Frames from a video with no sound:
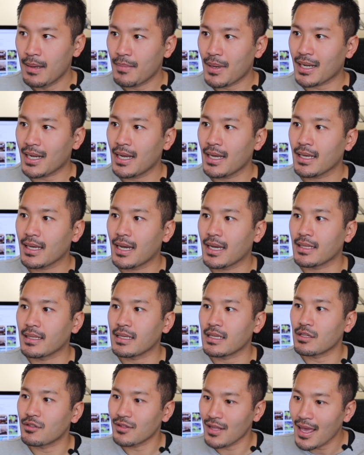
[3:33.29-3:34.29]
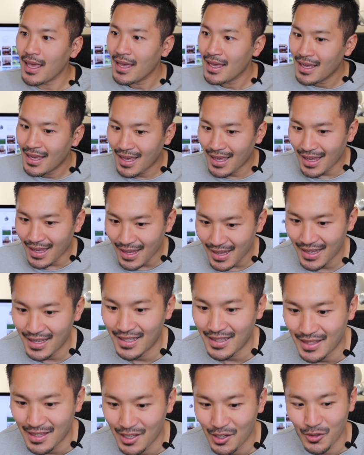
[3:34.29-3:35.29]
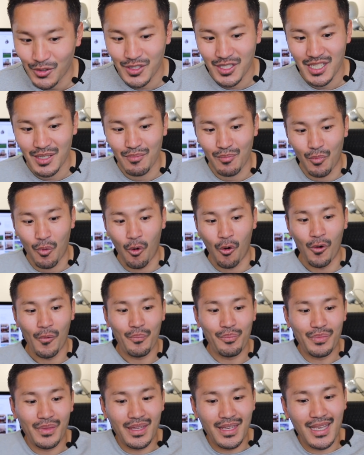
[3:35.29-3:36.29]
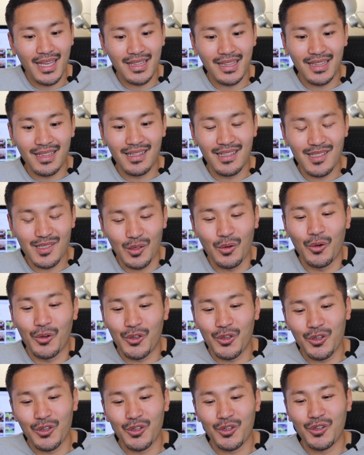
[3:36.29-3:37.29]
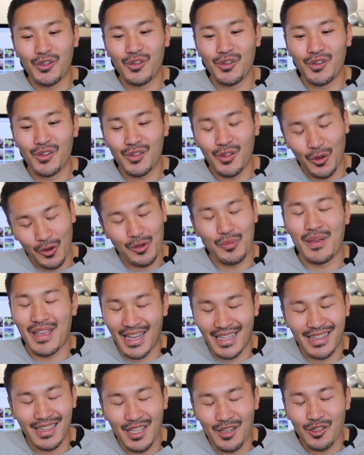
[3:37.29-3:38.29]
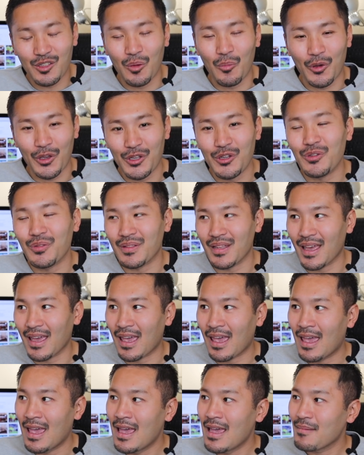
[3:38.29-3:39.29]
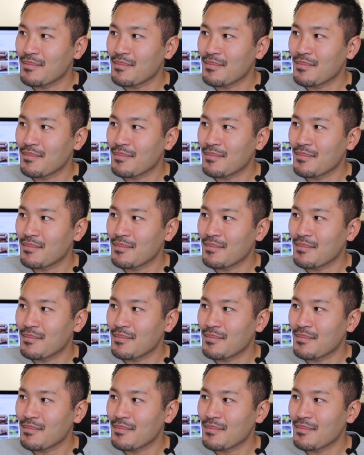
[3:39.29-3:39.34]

まあ、海外にいるね、えー、日本人もやそういう取り組みやってる人もいるんで、